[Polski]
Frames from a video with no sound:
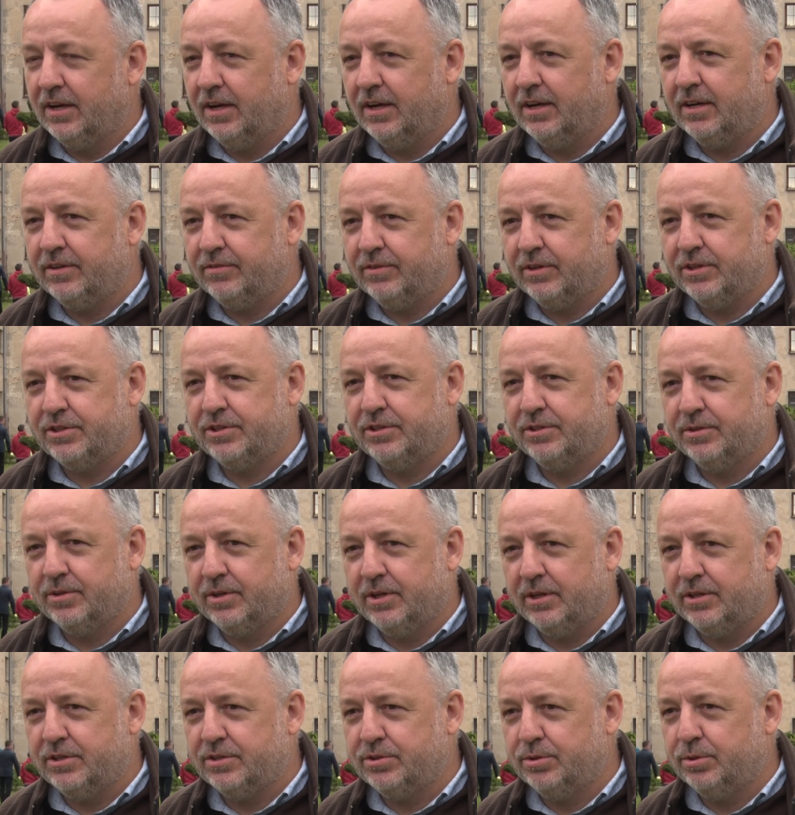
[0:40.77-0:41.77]
ale właśnie
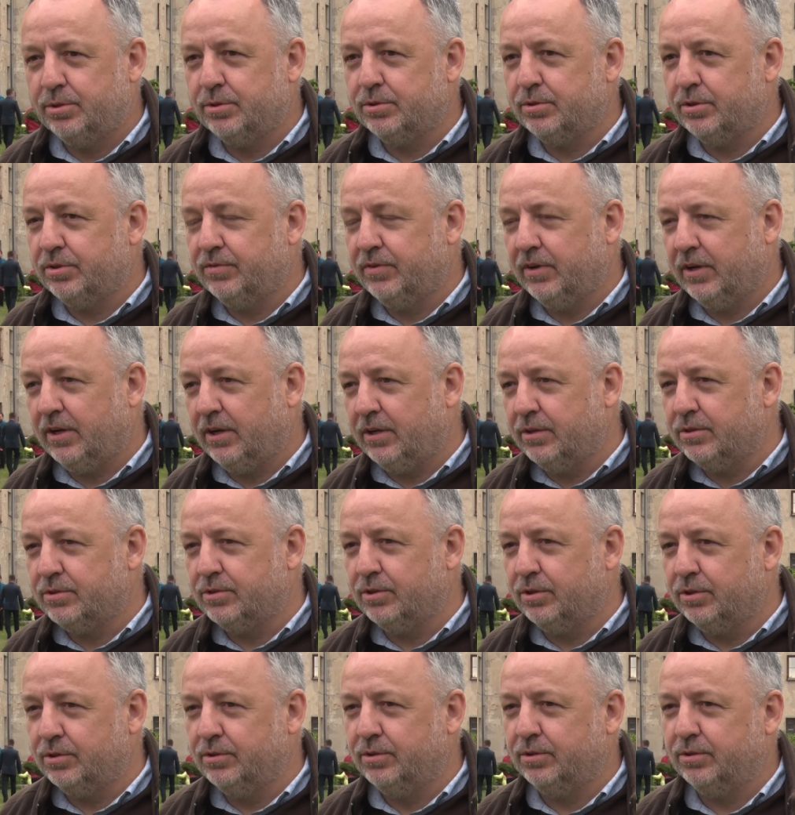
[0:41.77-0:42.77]
organizując,
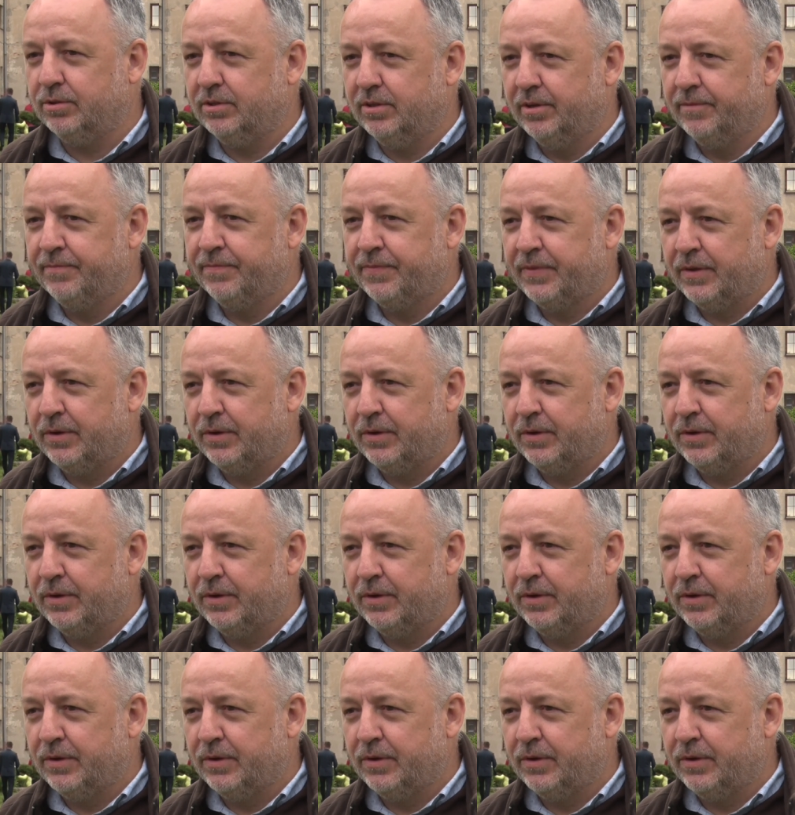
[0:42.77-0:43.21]
otwierając ogród,